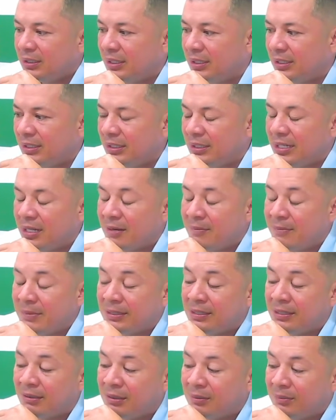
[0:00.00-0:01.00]

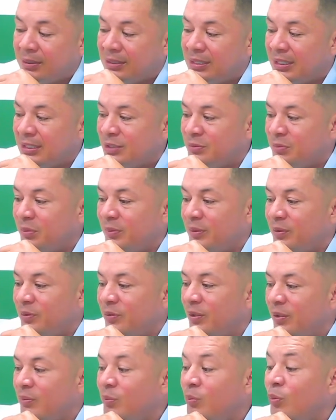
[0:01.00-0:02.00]
Lamentablemente en este momento
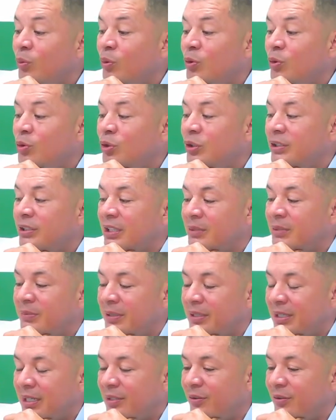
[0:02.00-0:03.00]
hay mucho
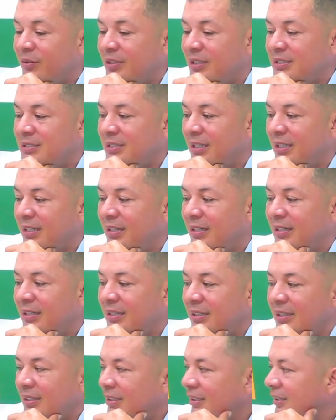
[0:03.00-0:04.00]
intermediario que está
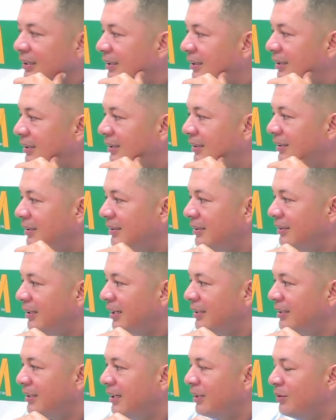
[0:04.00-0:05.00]
eh,
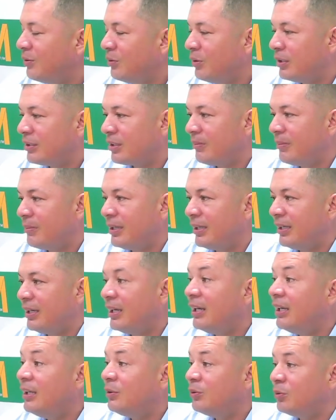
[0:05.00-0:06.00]
dañando de una otra manera
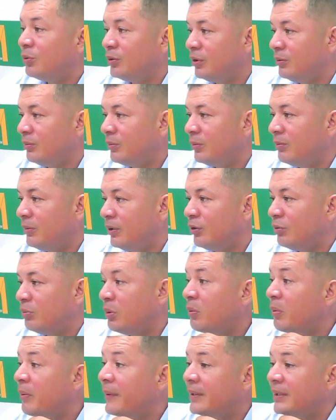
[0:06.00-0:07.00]
el turismo. Ellos
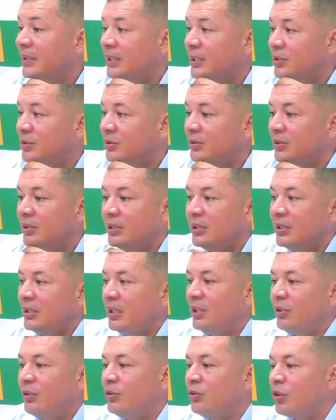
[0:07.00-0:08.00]
mismos han dicho,
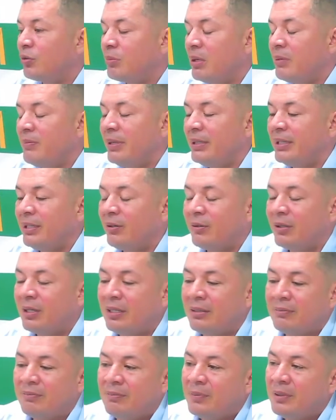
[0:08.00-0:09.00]
ellos normalmente
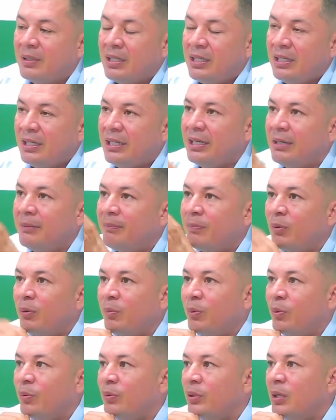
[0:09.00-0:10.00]
cobran Ejemplo,
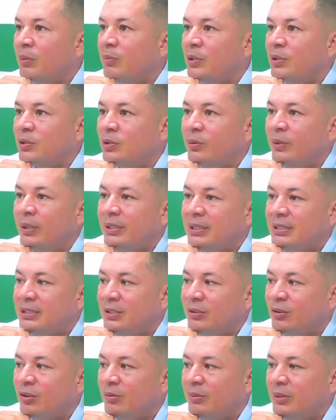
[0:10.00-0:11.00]
por un almuerzo
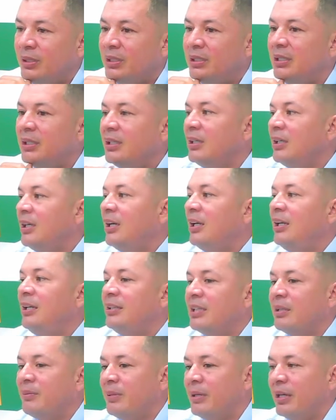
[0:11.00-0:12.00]
25 mil, el
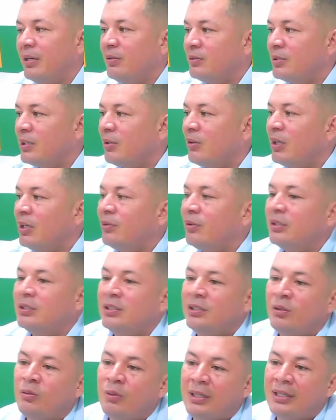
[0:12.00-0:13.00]
intermediario está cobrando a
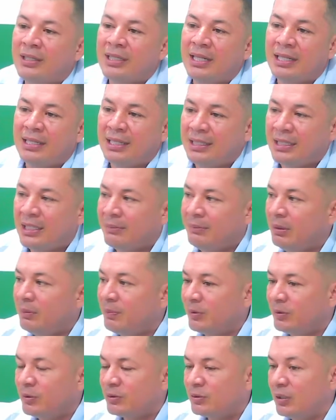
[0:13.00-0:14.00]
50, 70 mil
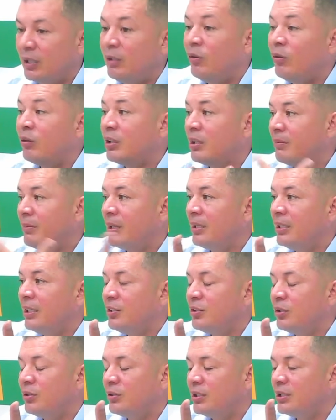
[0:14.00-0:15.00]
pesos, es lo que me han dicho.
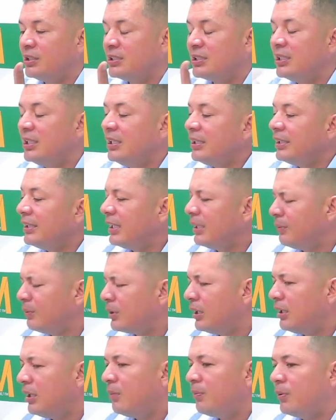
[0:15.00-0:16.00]
Entonces, queremos
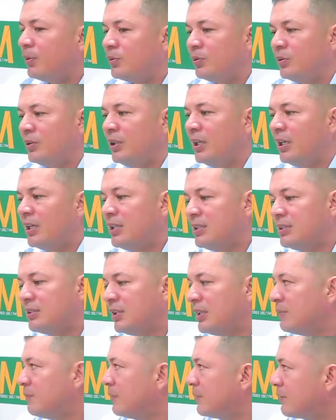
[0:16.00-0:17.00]
darle la oportunidad a
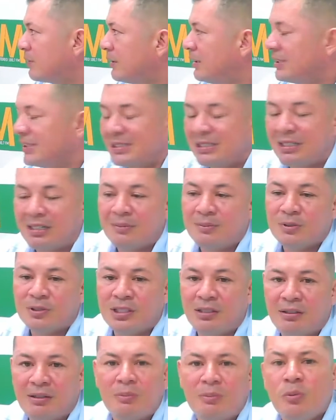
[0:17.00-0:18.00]
esas personas que sabemos que
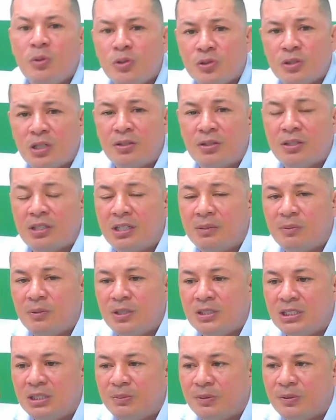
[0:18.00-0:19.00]
llevan muchos años en el
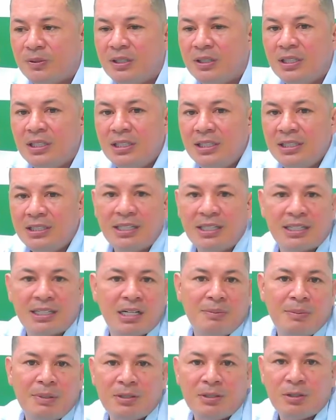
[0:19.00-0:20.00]
municipio y que
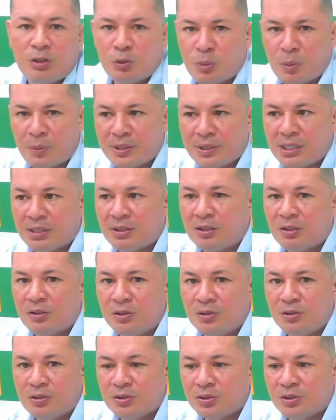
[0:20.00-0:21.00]
realmente son los propietarios de los
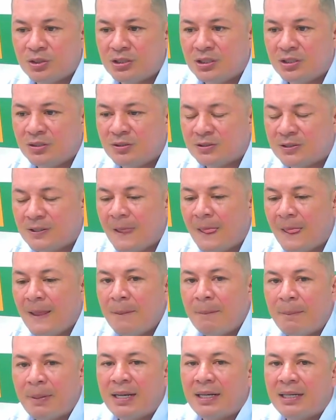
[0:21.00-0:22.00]
sitios turísticos,
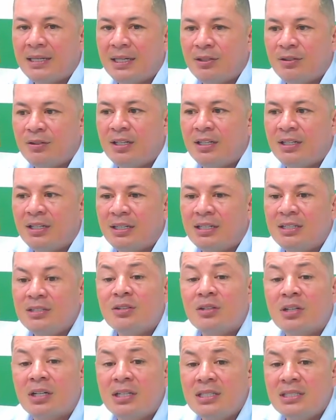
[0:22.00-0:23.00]
para que ellos generen, se
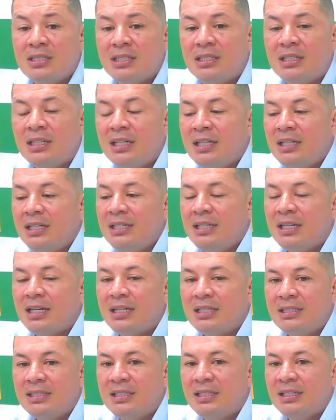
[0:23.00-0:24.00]
organicen y
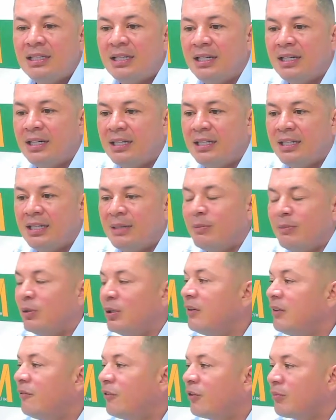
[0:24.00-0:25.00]
allí generemos la
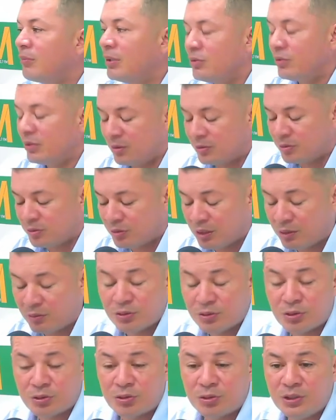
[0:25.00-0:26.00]
información a
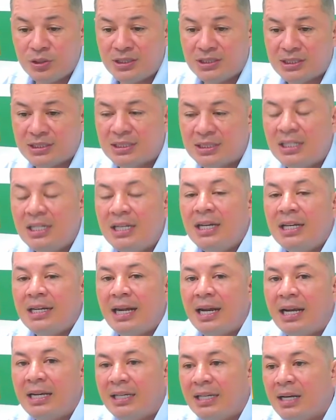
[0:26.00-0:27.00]
nuestros turistas, que
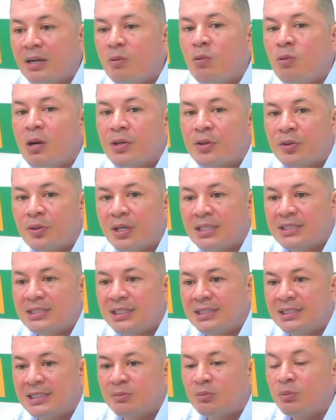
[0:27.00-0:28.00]
harían cuatro
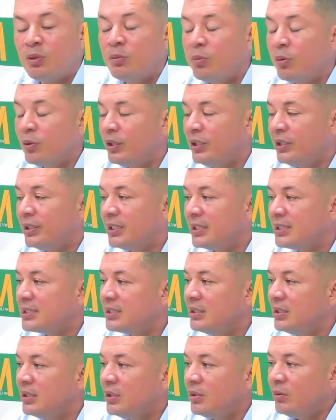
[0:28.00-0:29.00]
casetas muy bonitas,
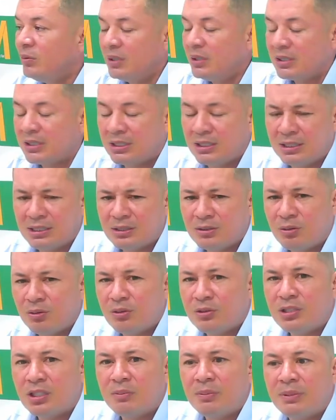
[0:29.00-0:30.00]
unas casetas con unos
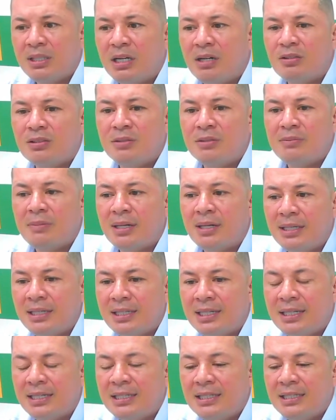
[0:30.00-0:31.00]
terminados en
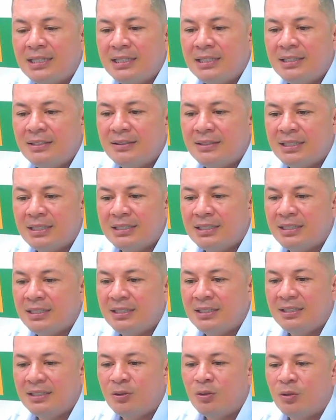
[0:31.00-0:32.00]
madera, de verdad
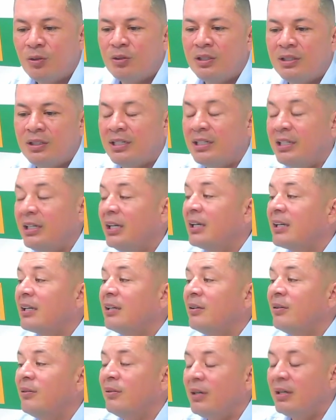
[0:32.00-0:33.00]
que con energía
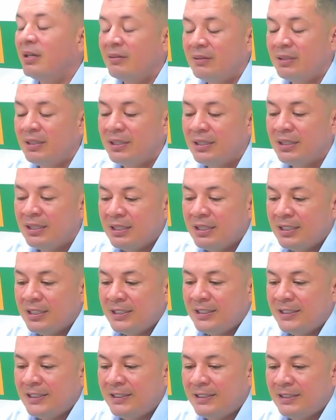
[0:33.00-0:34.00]
renovable
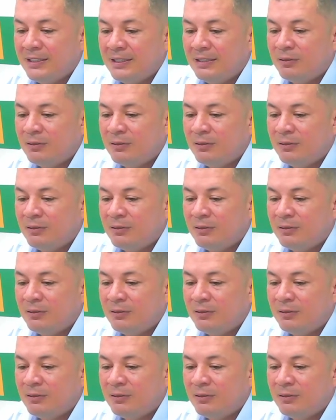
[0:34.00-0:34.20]
y unos